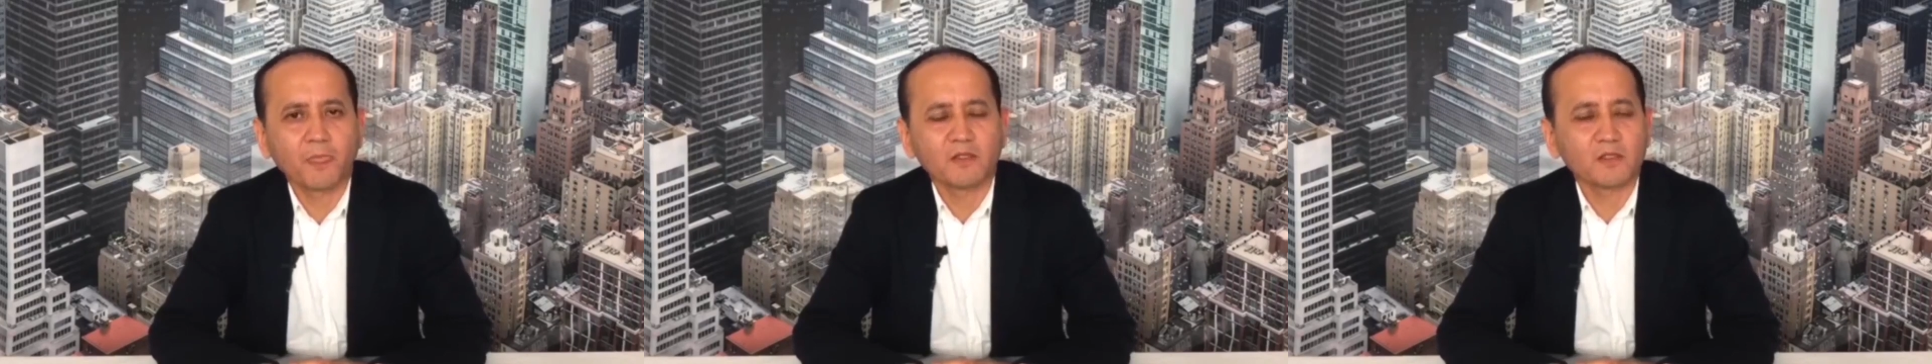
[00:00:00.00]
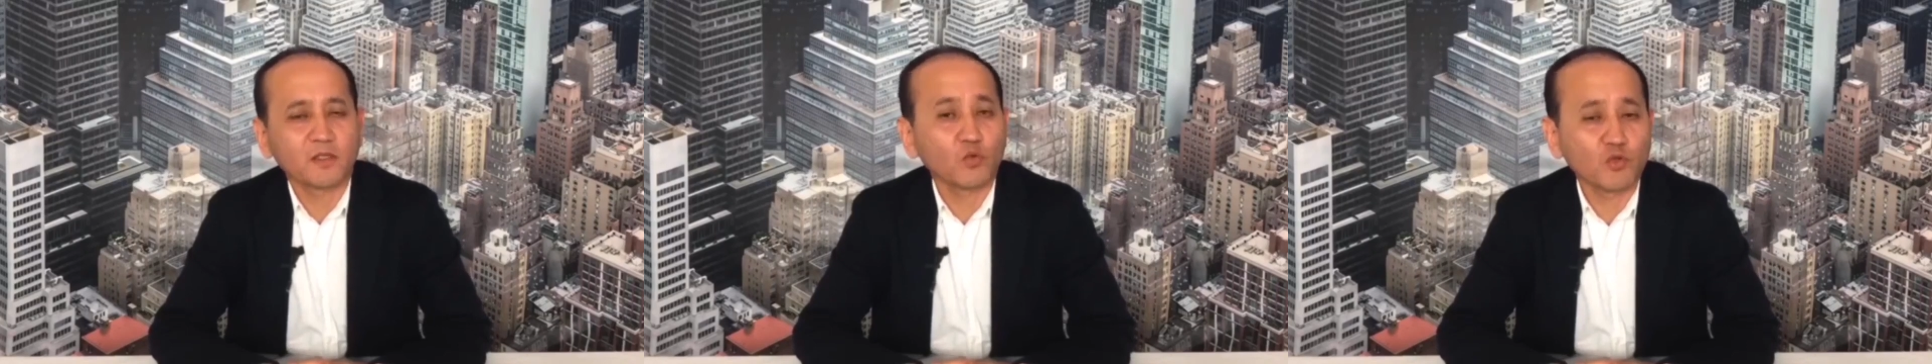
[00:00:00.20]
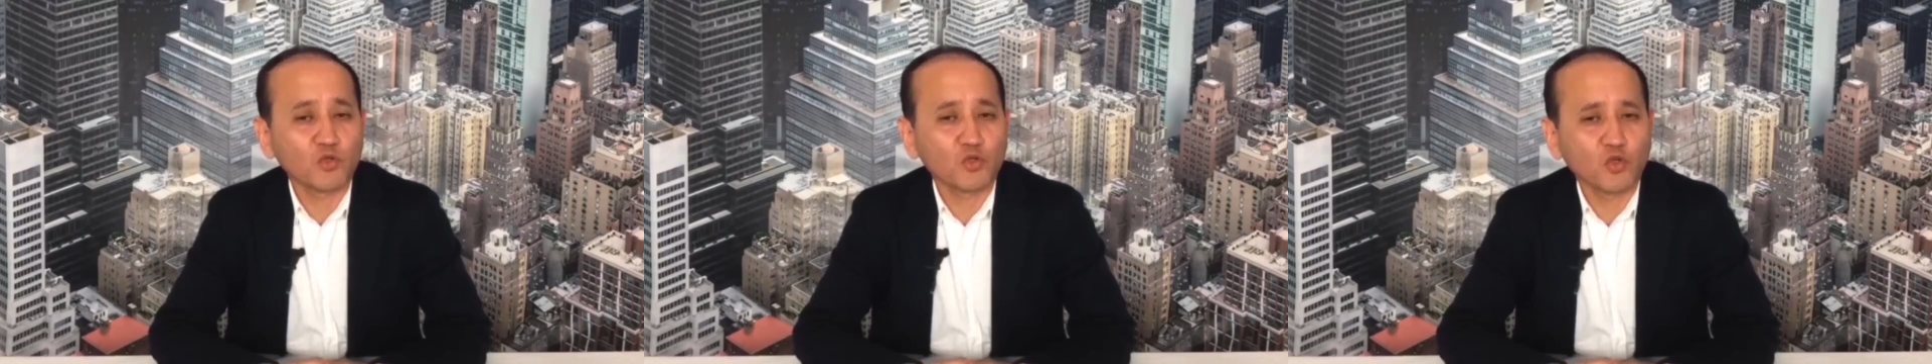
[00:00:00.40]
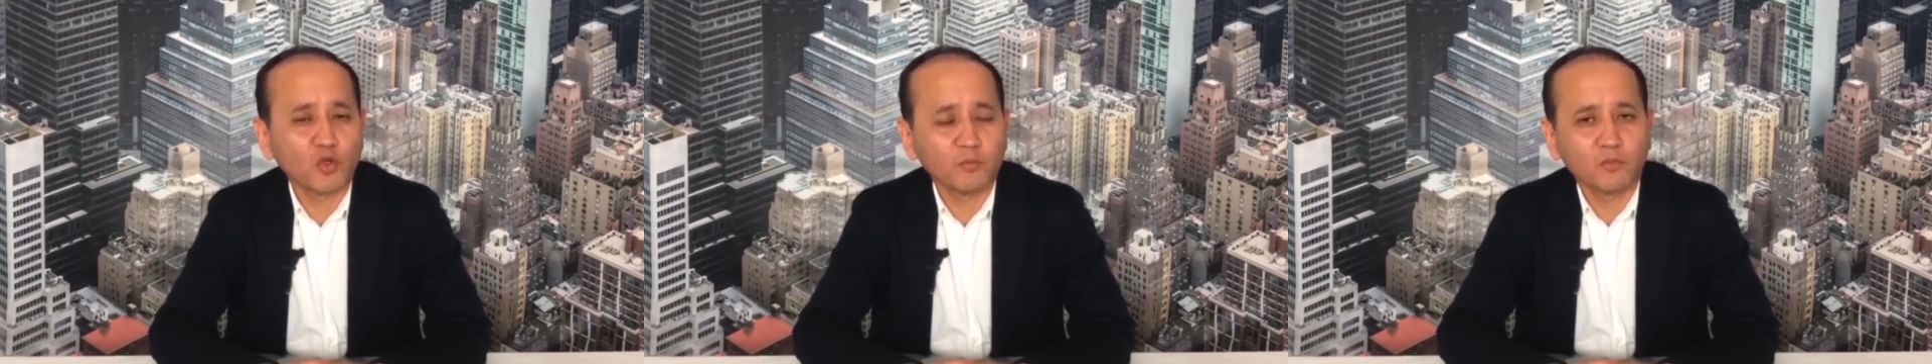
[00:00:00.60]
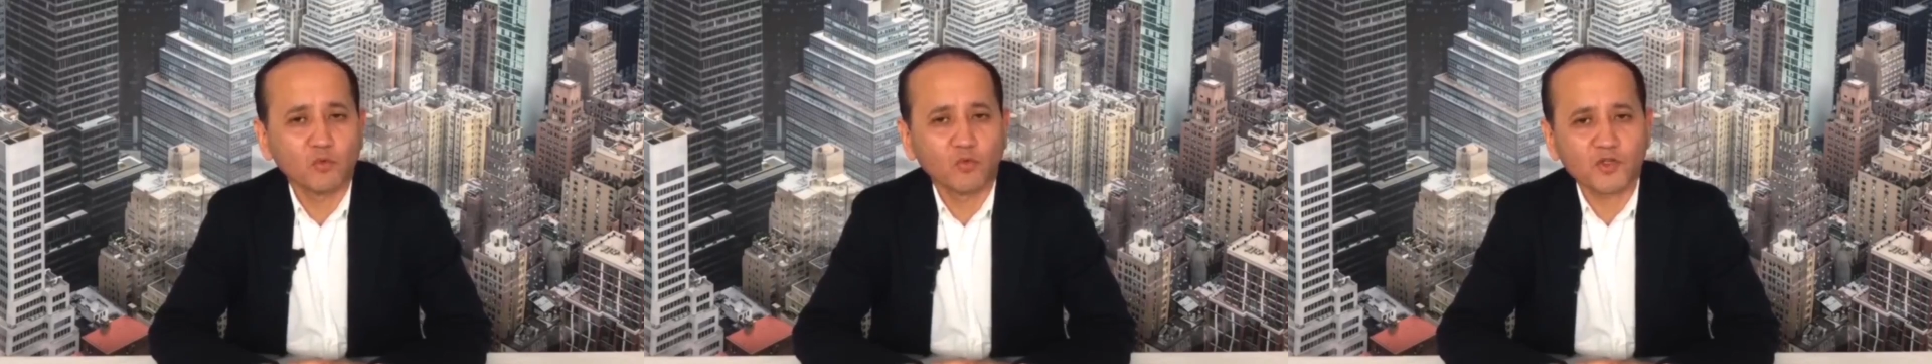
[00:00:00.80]
за
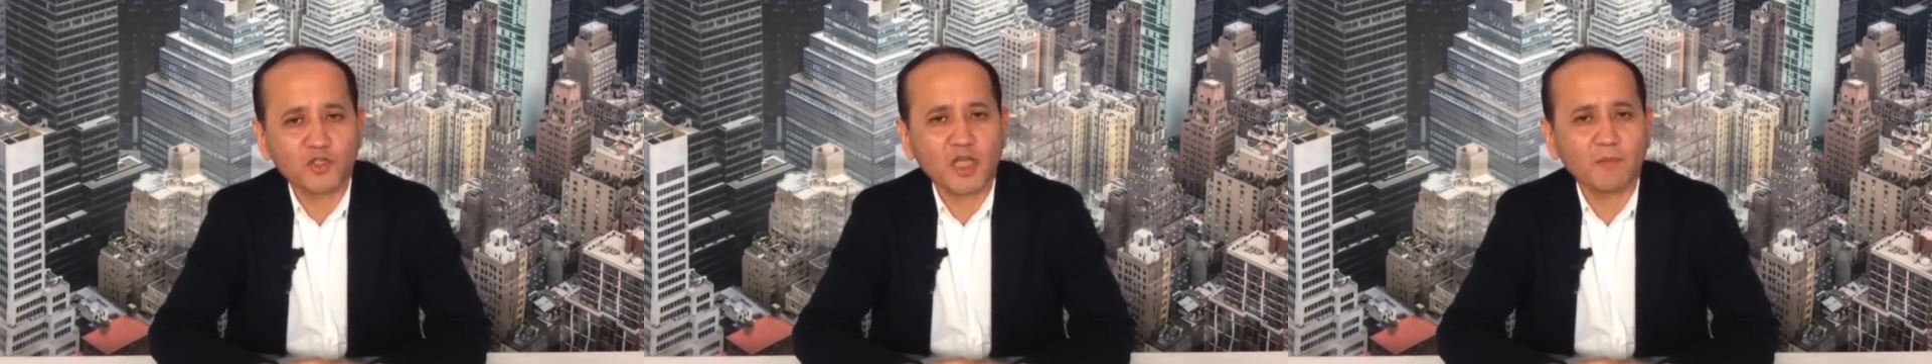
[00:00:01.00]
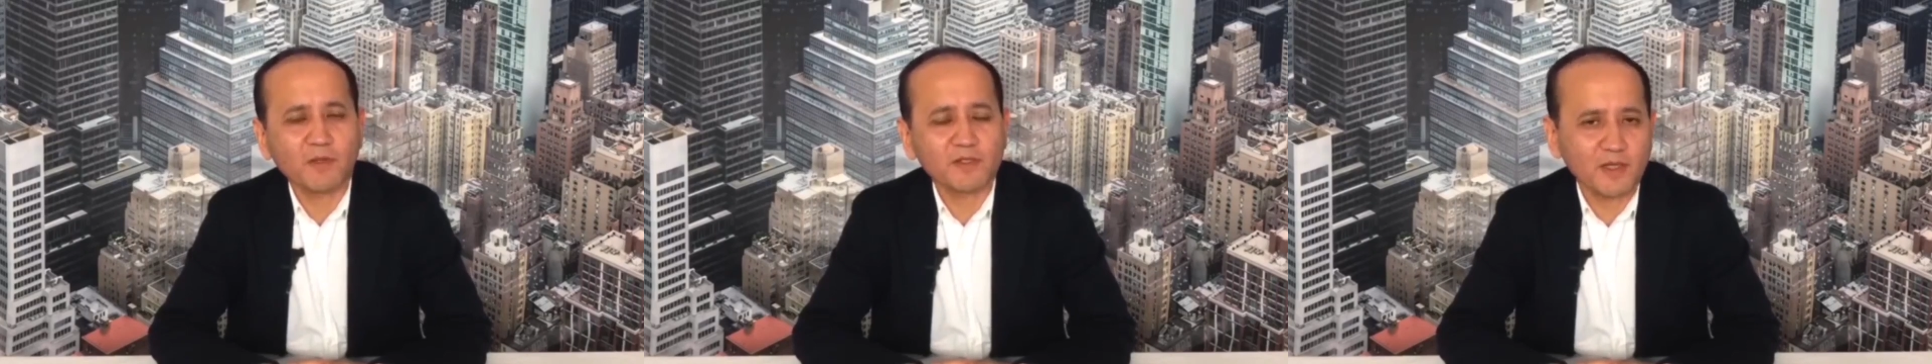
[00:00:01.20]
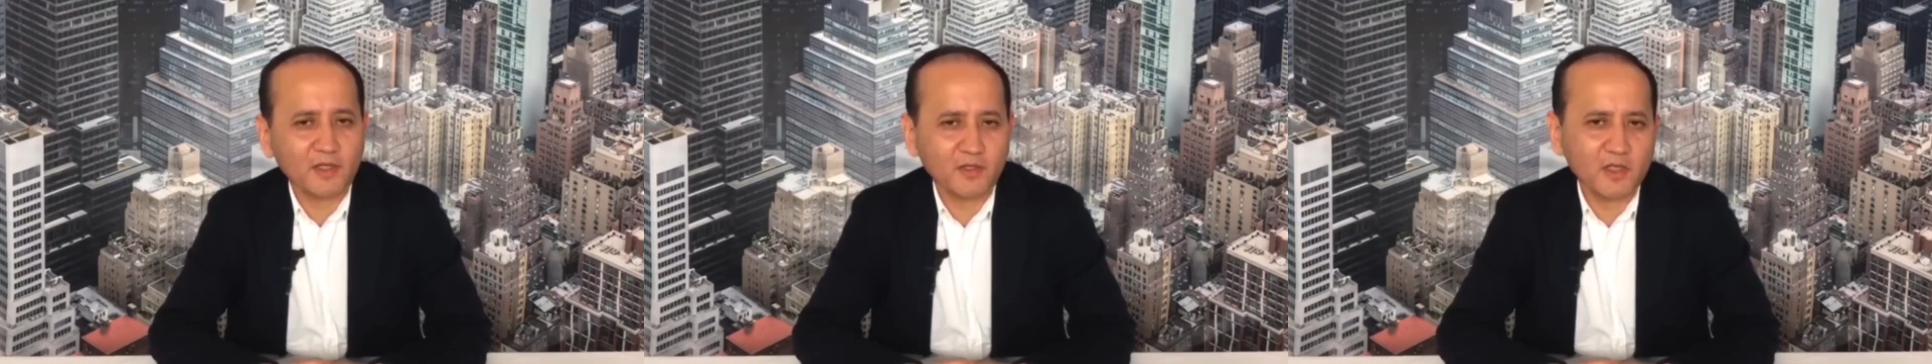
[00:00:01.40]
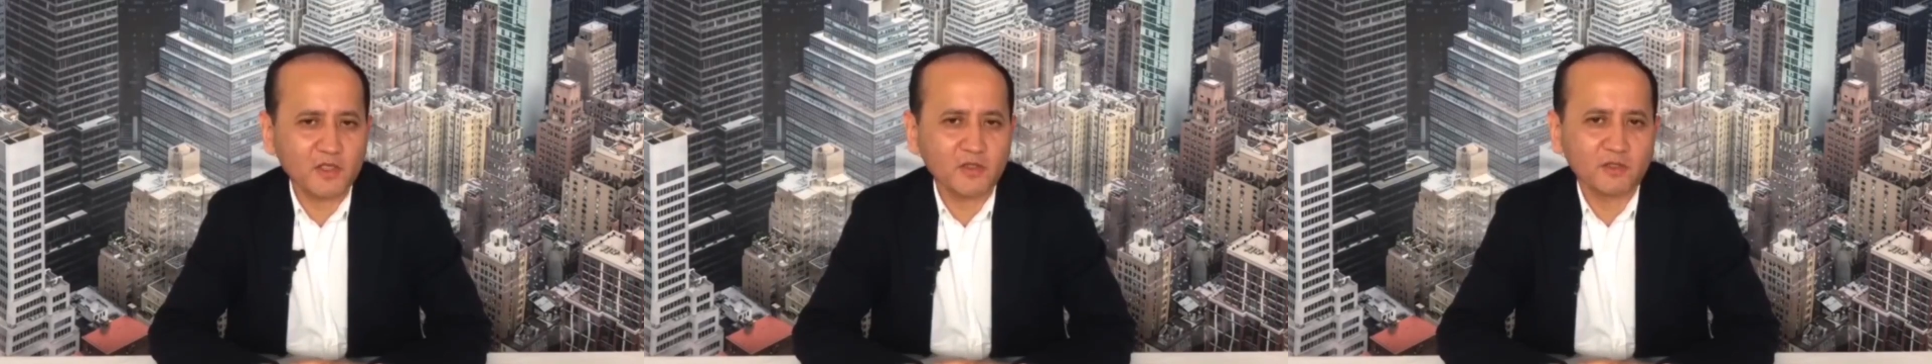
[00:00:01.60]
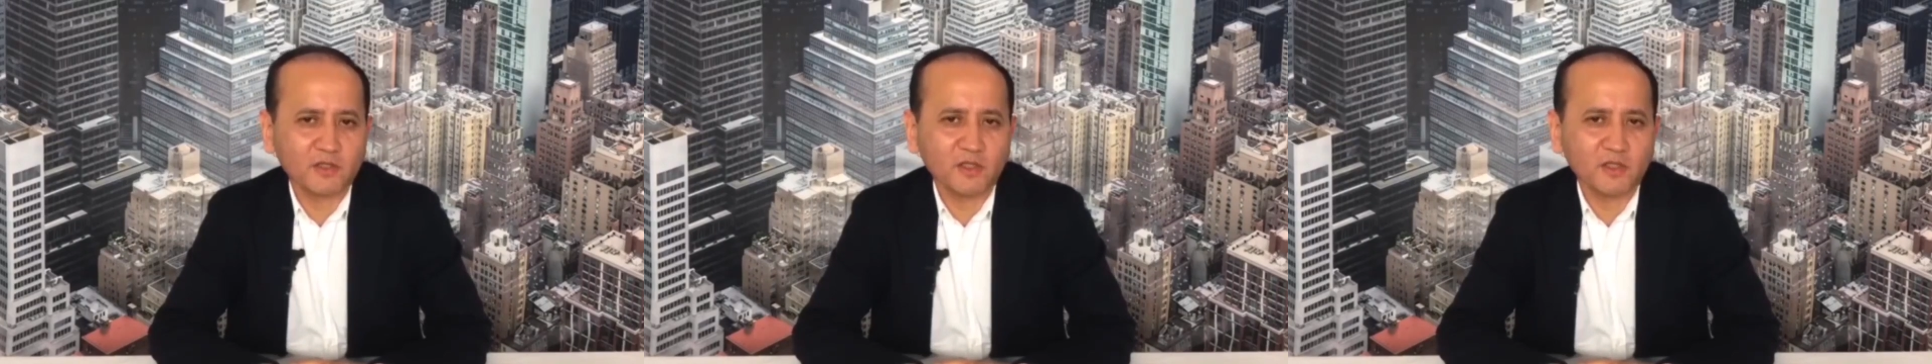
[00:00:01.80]
рубежом, уважаемые соотечественники,